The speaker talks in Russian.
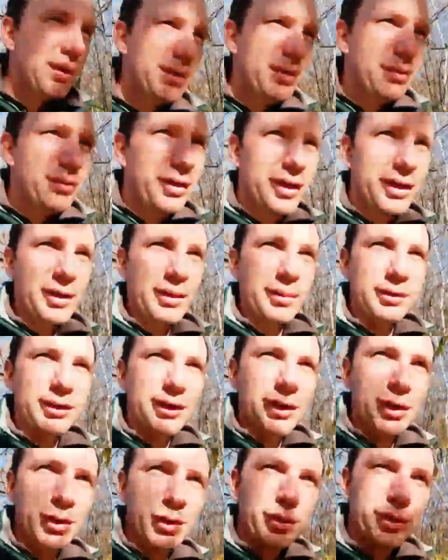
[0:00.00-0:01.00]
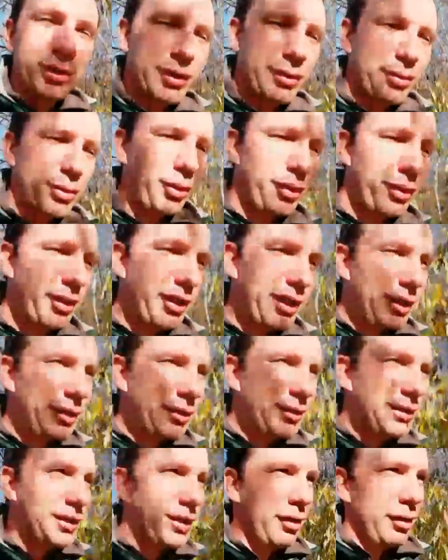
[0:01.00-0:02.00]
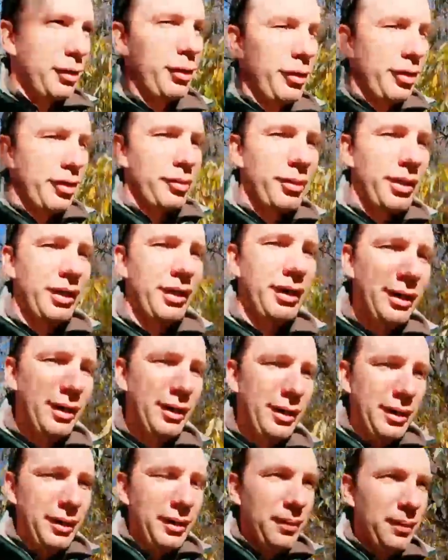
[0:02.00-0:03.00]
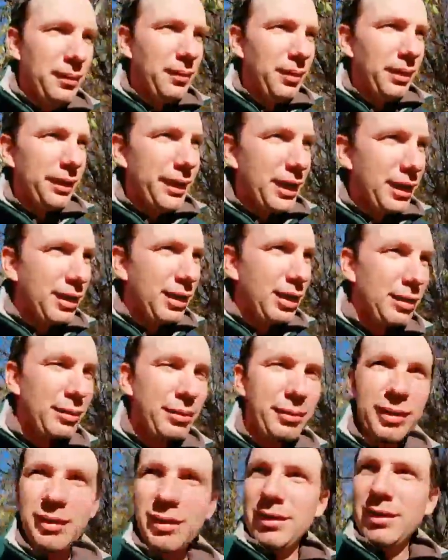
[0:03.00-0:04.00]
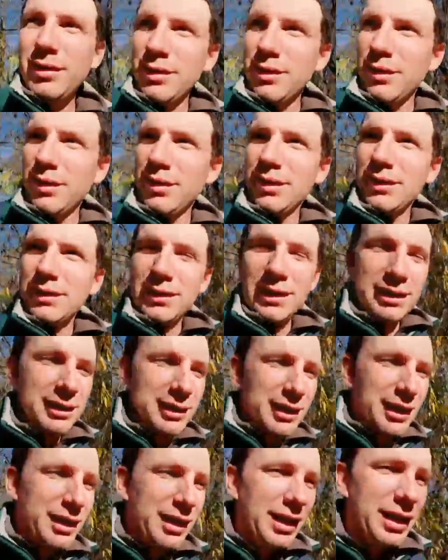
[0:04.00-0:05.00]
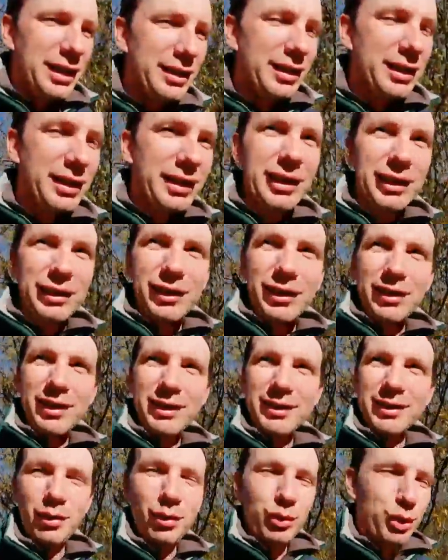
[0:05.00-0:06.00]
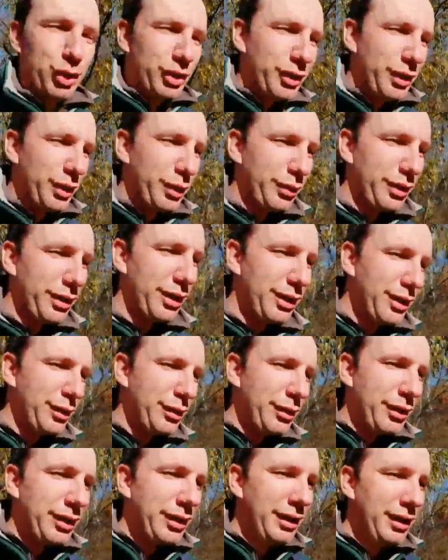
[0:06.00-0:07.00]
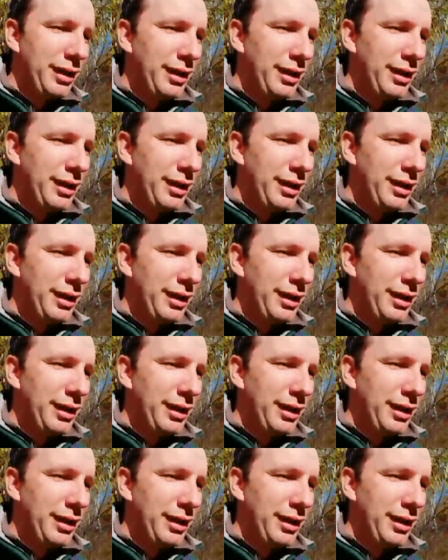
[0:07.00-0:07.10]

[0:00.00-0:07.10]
в этом цеху соблюдали все нормы, так как состояние даже разрушенного этого